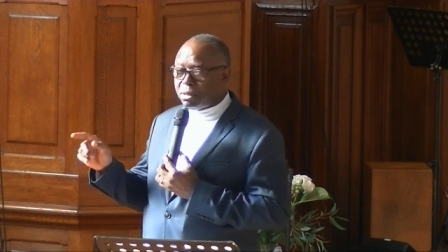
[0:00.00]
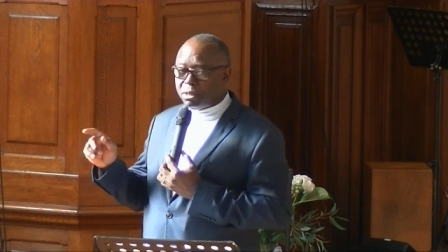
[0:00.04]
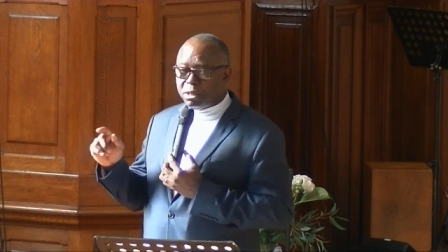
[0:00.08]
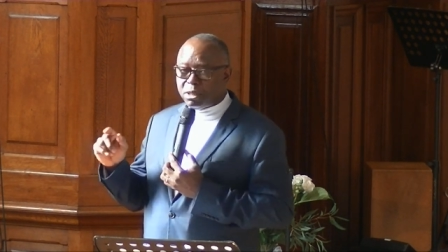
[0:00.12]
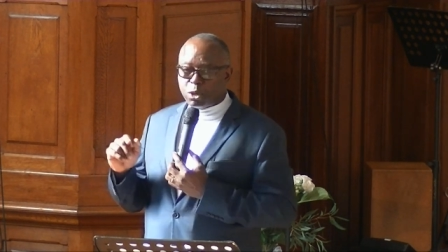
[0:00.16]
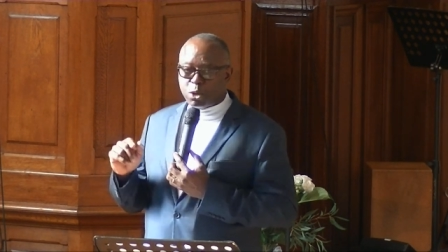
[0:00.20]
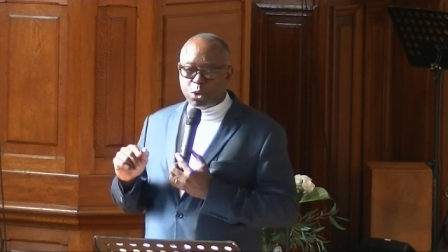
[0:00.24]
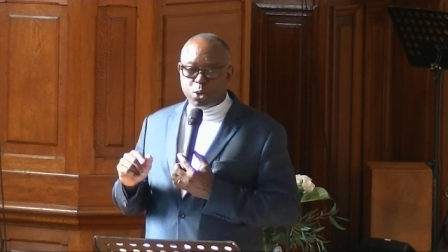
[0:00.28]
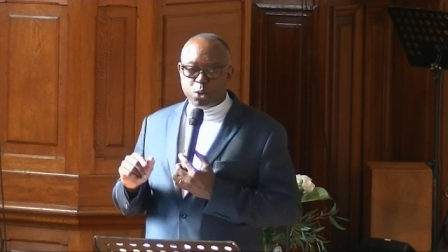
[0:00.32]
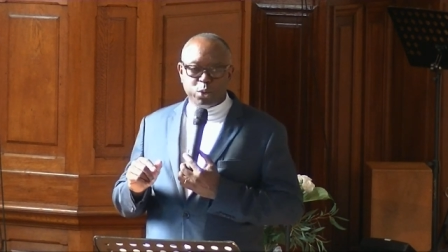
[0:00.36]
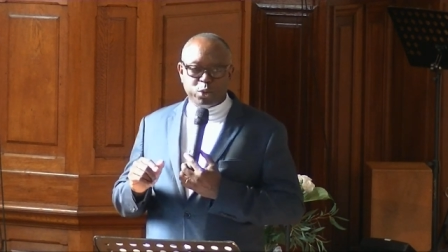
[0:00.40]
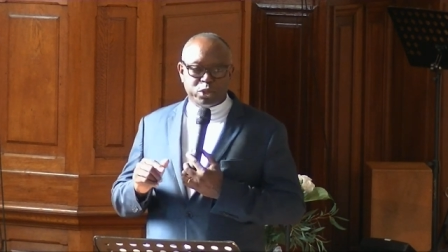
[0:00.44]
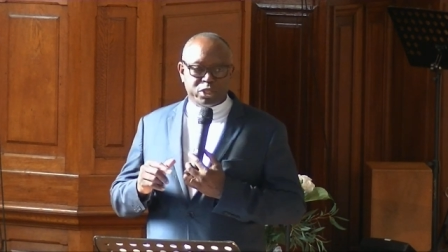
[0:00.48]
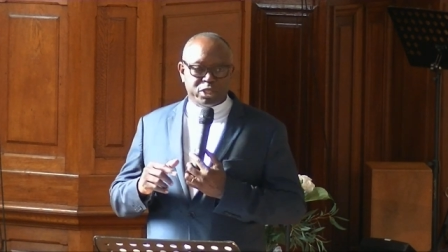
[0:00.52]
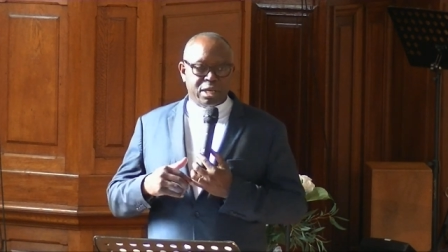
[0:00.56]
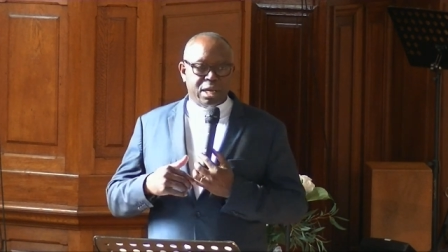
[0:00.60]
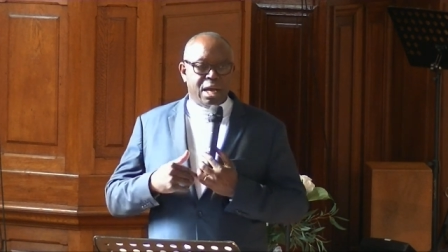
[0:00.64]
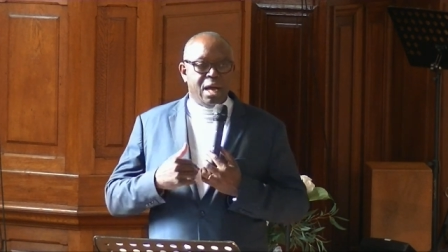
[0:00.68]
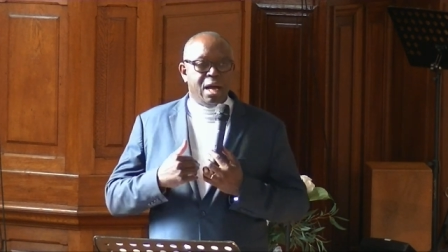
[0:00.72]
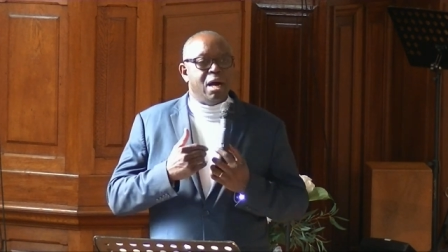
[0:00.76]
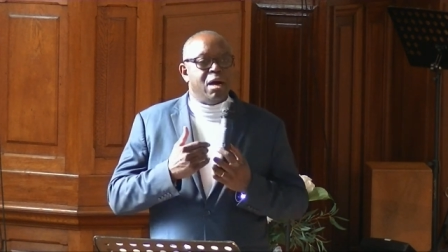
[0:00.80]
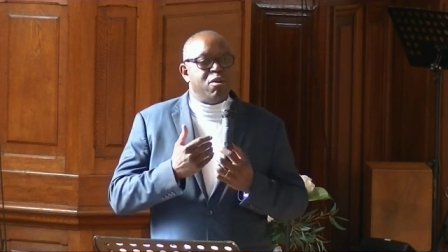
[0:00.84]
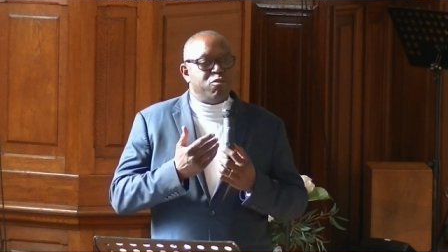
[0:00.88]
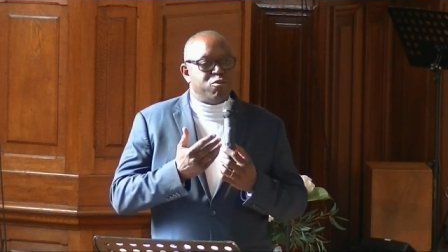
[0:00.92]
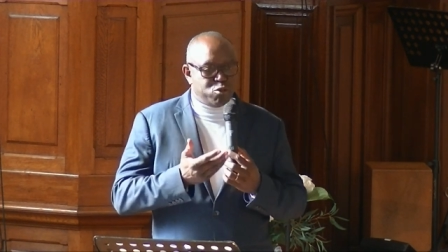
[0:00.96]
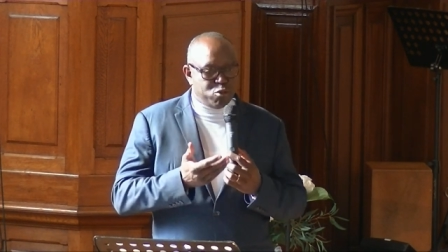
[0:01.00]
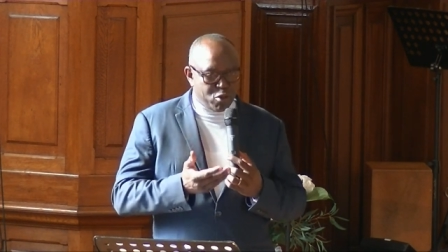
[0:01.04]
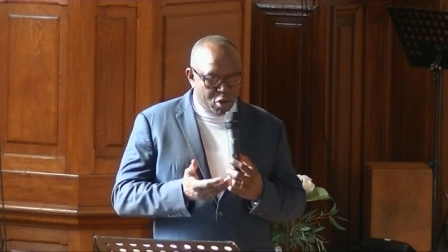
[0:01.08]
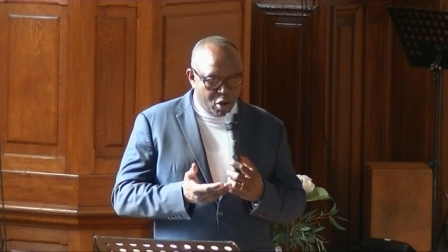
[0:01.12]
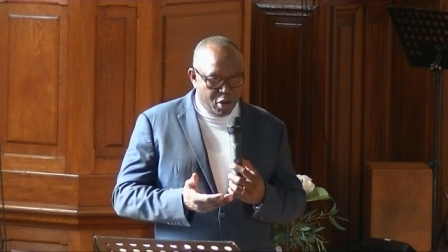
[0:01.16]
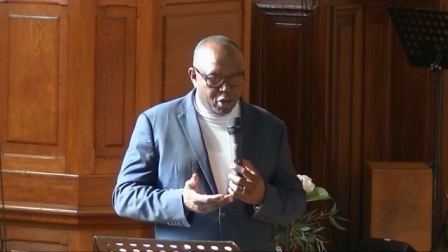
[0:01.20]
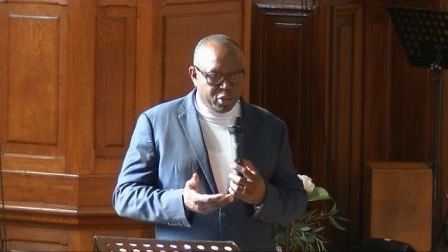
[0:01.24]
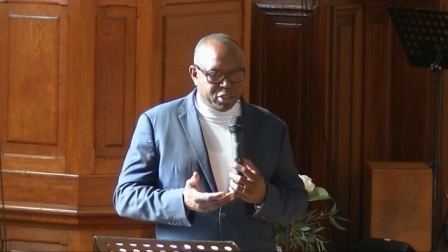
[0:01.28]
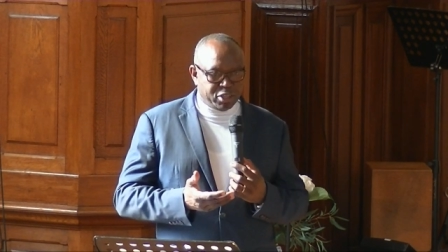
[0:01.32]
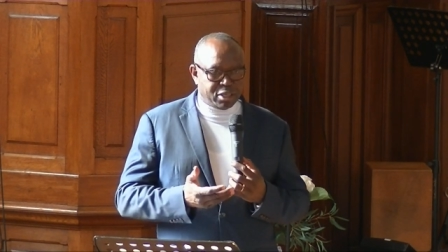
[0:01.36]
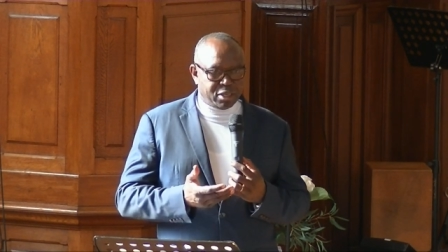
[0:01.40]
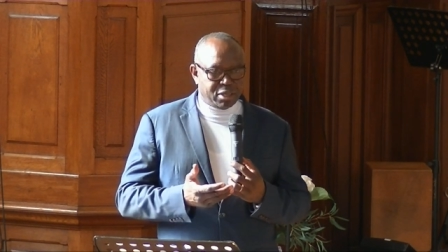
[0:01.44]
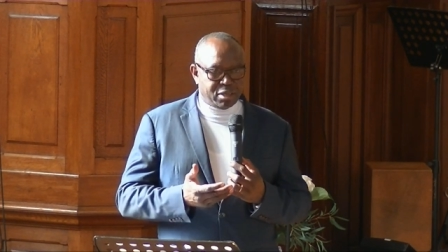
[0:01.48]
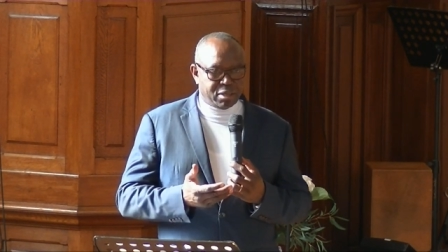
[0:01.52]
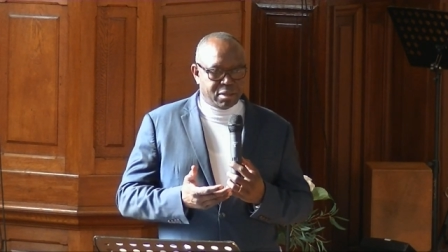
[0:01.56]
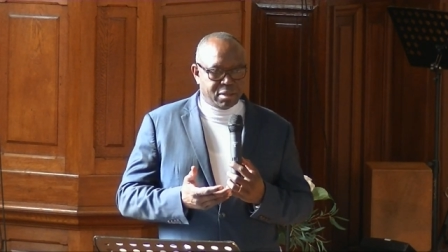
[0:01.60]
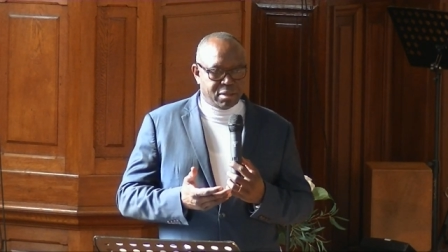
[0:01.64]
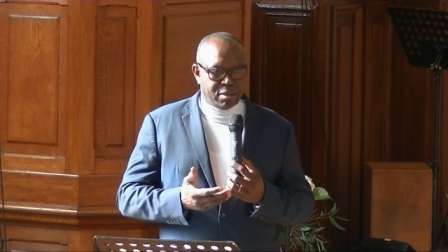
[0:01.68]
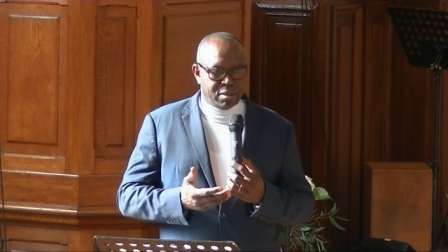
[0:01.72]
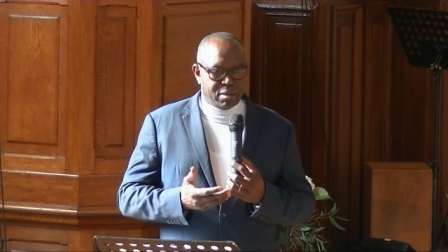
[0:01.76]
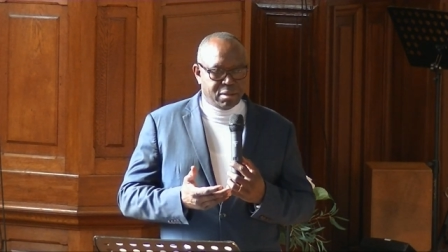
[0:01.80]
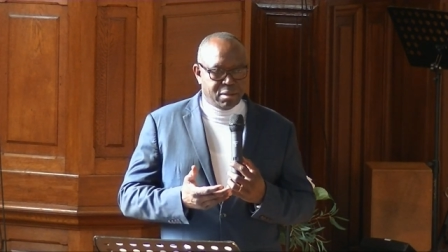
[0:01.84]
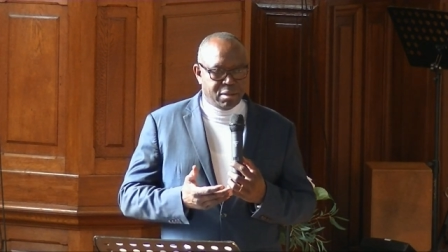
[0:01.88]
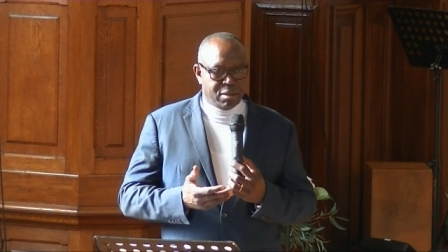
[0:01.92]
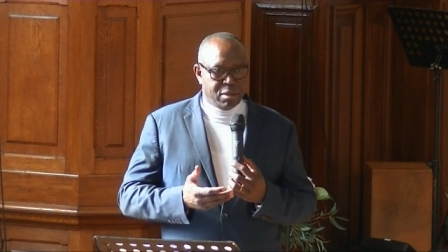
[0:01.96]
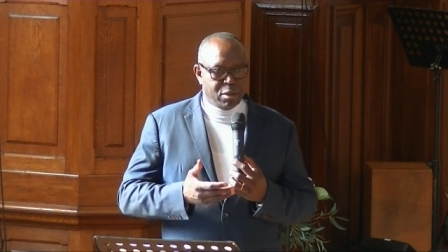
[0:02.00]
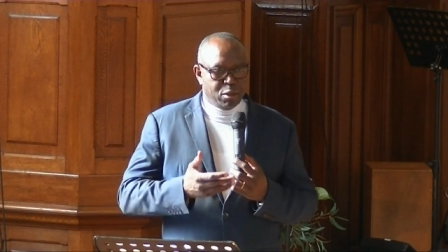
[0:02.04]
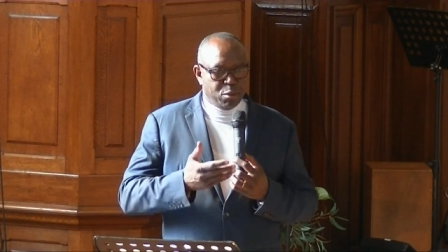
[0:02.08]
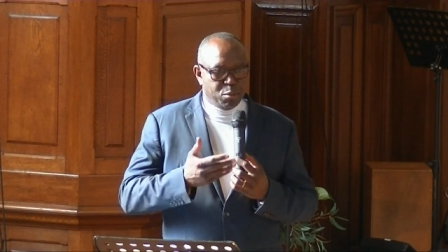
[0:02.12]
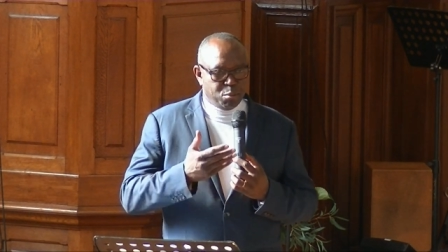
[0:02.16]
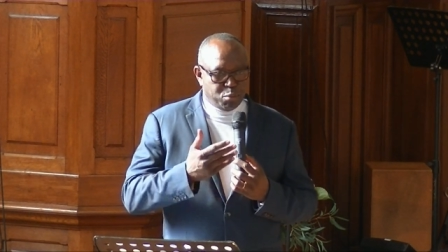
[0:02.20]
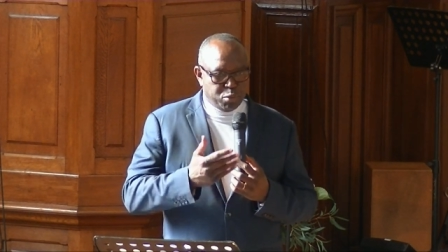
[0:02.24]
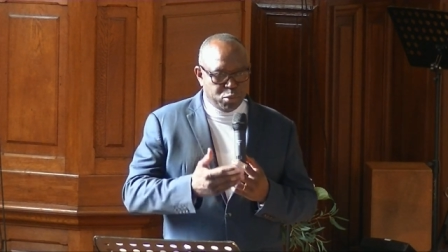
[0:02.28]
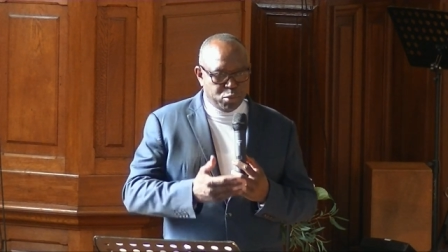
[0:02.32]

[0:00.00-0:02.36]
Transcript: des comptes à vous rendre